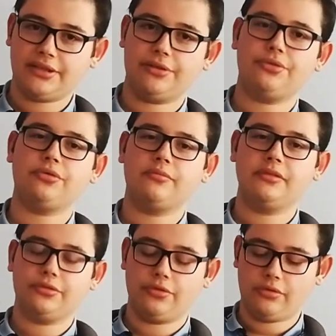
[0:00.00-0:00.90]
yavaş
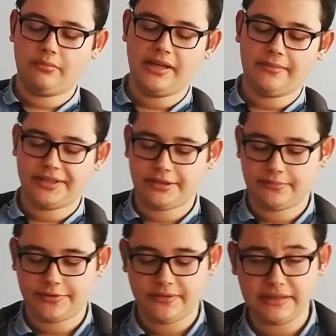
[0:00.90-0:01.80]
yorulmaya
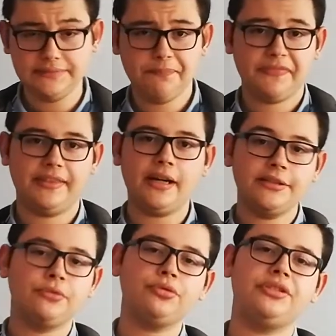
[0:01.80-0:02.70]
başlamış falan. Daha
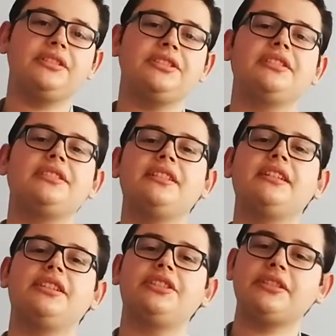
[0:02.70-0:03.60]
da Rusya'nın içerisinde
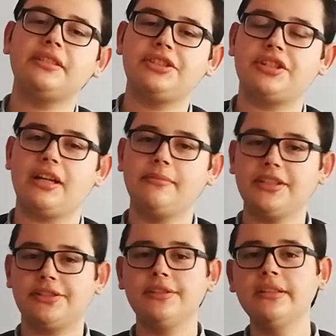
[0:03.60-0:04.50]
karışıklık
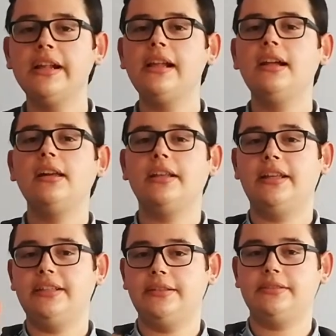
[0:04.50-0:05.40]
çıkarmak için
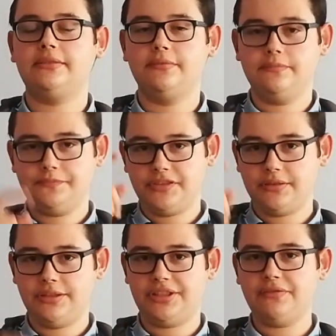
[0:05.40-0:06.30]
e,
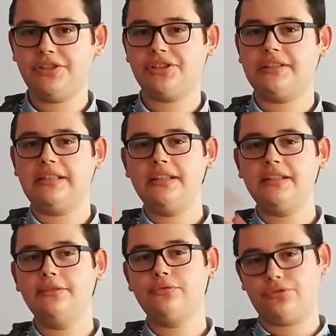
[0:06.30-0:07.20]
İsviçre'den
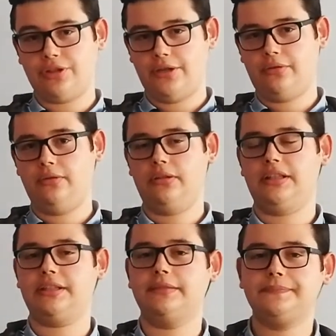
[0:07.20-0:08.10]
Lenin'i Rusya'ya
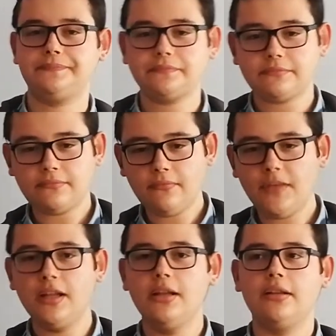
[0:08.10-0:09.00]
yolluyorlar.
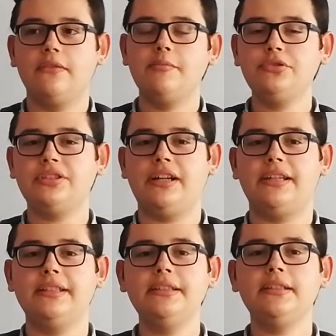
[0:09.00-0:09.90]
Ve bu
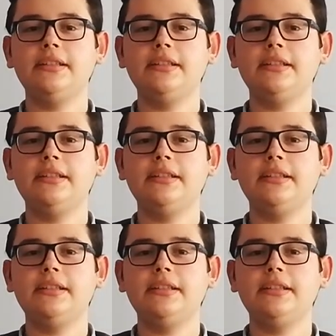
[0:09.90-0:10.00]
sayede